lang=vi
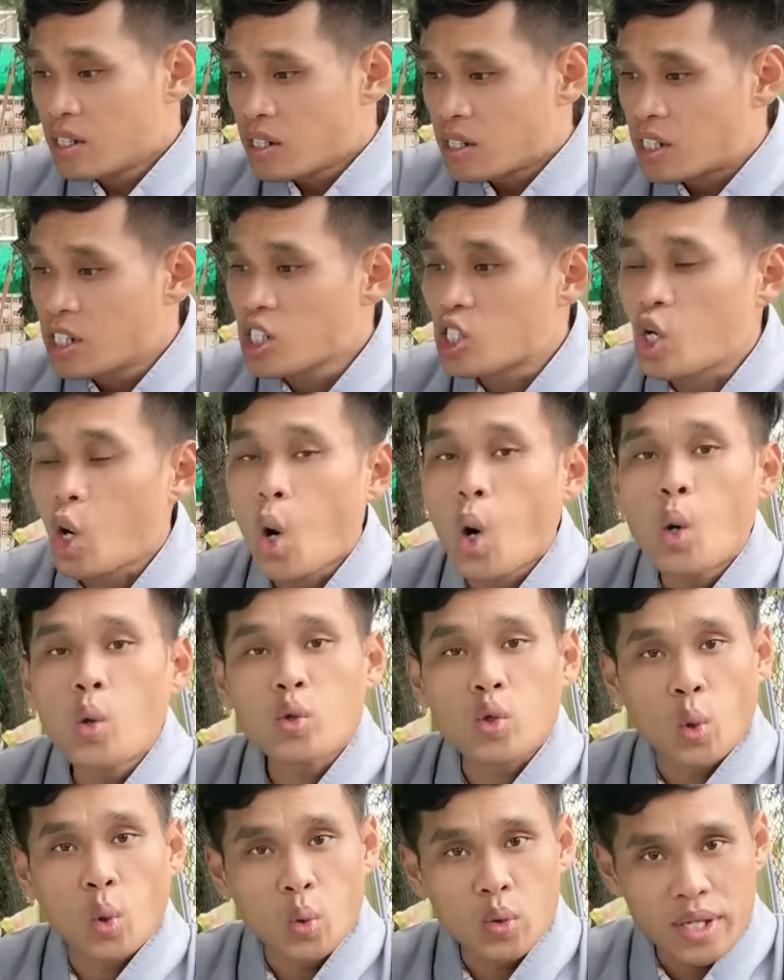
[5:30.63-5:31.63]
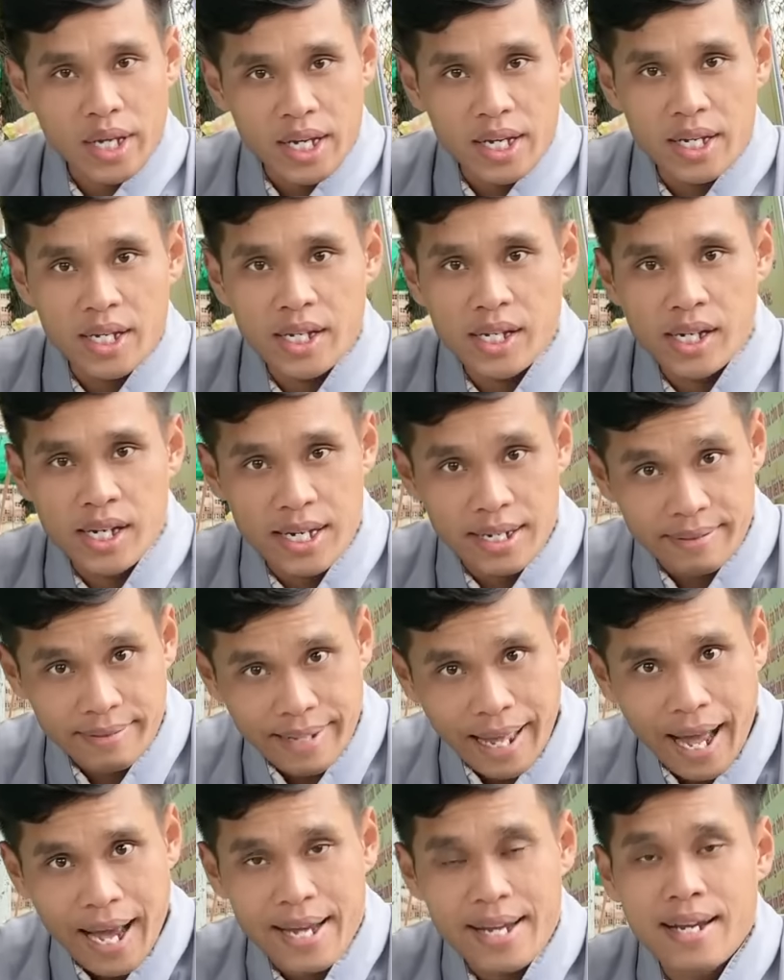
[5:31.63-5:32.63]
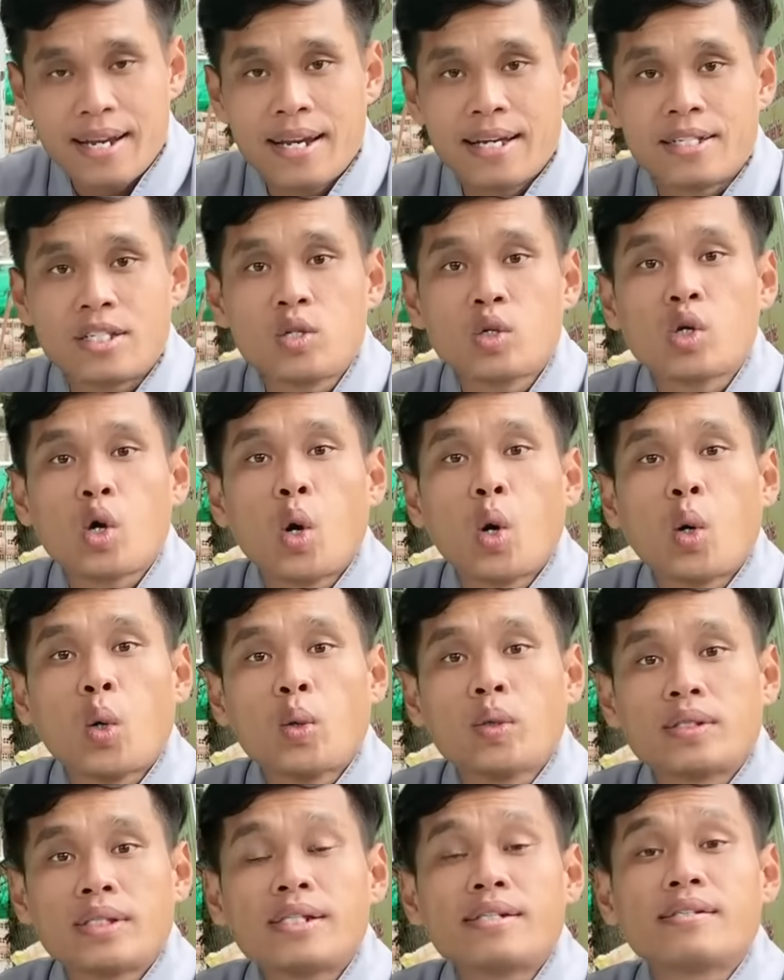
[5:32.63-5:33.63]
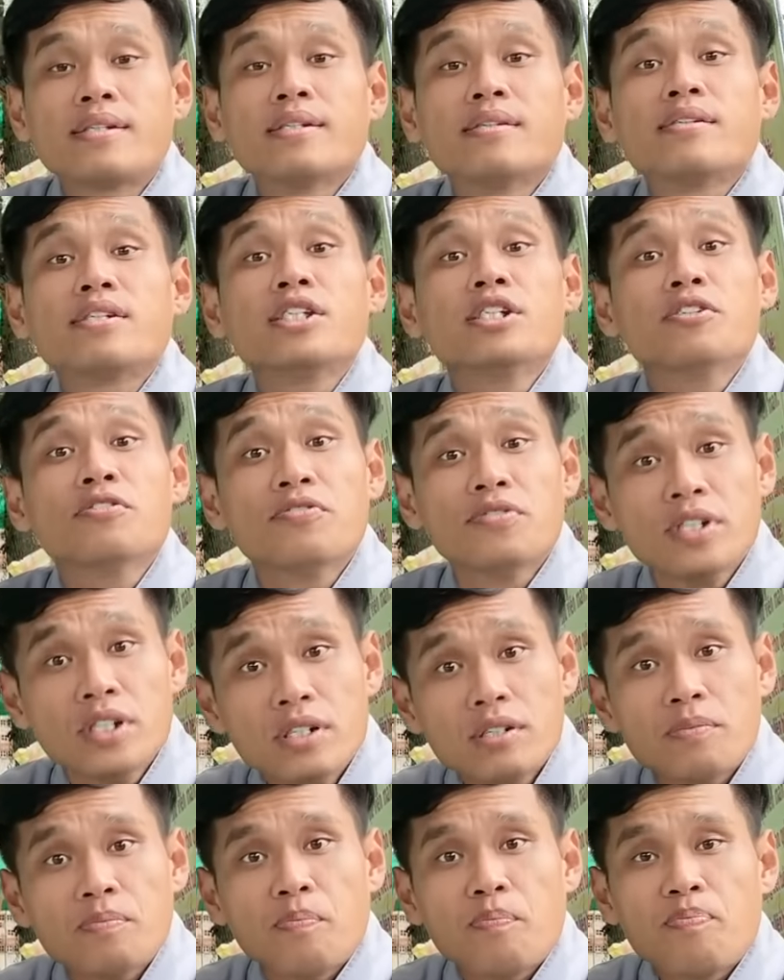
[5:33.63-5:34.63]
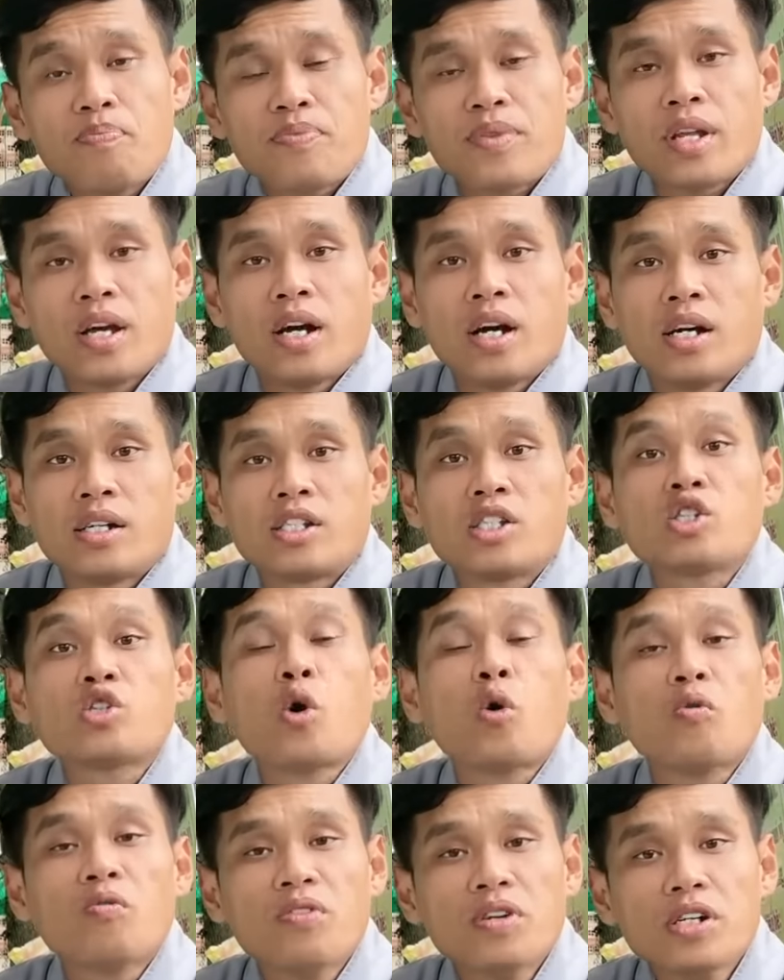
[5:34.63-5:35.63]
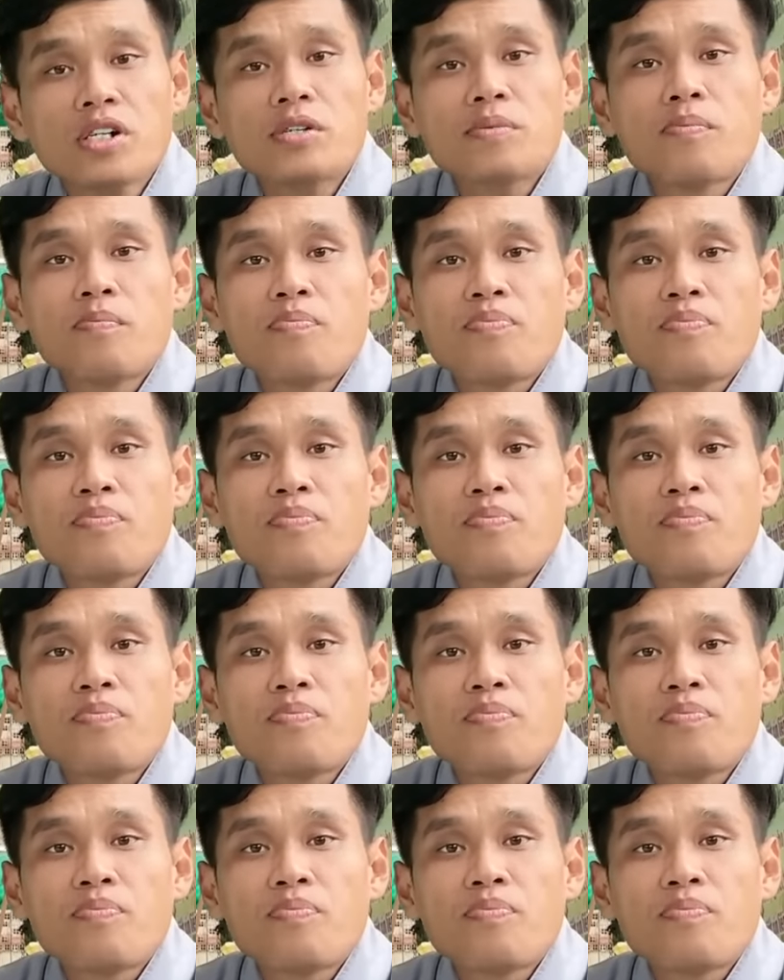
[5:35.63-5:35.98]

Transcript: Sư cô trụ trì hiện tại là sư cô Thích Tử Như Phước, à, sư cô Phước.